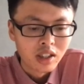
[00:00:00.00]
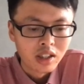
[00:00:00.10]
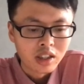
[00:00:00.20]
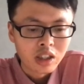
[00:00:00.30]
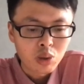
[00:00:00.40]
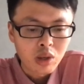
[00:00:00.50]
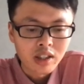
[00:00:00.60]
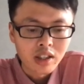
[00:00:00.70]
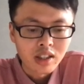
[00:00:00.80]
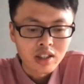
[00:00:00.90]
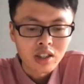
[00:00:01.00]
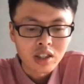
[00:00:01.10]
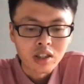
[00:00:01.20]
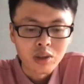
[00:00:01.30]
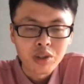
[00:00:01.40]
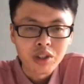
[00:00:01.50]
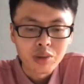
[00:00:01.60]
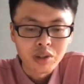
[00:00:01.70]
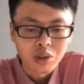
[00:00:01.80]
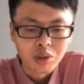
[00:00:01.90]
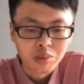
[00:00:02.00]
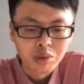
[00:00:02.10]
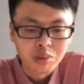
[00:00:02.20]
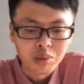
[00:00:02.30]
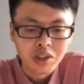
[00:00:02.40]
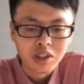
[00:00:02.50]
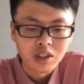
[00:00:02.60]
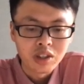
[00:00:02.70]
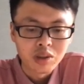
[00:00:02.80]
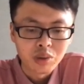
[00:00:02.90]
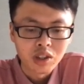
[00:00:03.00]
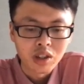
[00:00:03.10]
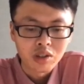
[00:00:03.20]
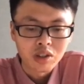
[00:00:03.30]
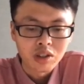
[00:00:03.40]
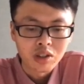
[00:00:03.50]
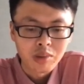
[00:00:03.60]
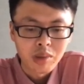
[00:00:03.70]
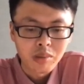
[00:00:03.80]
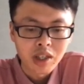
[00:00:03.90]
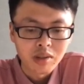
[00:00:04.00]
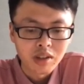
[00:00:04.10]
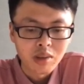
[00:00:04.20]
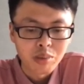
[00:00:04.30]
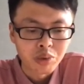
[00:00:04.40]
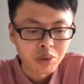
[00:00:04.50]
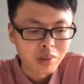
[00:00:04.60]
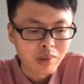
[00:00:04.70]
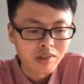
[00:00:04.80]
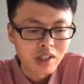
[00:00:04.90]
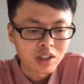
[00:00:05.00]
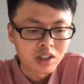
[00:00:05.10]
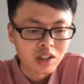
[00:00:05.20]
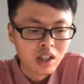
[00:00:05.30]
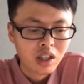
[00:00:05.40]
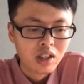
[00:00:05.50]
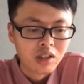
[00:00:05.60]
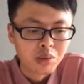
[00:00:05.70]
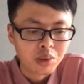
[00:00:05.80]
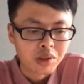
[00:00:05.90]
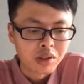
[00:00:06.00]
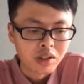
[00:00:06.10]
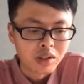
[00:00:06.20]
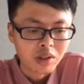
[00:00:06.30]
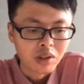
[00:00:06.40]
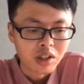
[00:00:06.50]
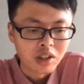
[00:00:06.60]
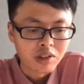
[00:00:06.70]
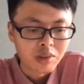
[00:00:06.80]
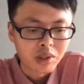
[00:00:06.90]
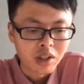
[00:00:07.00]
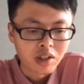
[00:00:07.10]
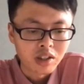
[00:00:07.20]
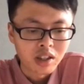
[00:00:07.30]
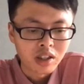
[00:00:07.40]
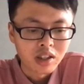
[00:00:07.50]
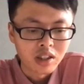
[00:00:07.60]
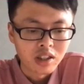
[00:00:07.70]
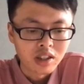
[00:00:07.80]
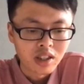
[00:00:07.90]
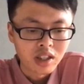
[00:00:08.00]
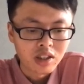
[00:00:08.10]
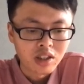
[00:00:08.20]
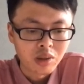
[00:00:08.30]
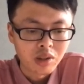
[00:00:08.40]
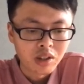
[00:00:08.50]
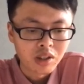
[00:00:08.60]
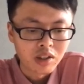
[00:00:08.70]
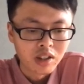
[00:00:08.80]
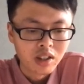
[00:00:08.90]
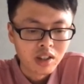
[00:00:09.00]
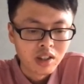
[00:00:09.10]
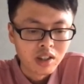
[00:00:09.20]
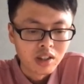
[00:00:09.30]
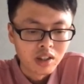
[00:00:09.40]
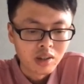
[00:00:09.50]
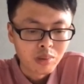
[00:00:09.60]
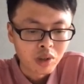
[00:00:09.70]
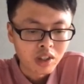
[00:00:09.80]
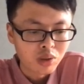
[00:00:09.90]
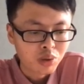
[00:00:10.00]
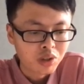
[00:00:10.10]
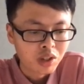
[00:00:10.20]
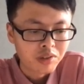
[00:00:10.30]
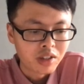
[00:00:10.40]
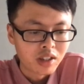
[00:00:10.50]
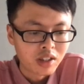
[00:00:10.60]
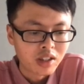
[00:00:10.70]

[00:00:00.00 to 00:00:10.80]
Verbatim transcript: 一些状态，那这里可能会因为同步不及时或导致消费变慢。那补救的办法是如果 only 消费不到，那可以再次切换到 data block 上去消费。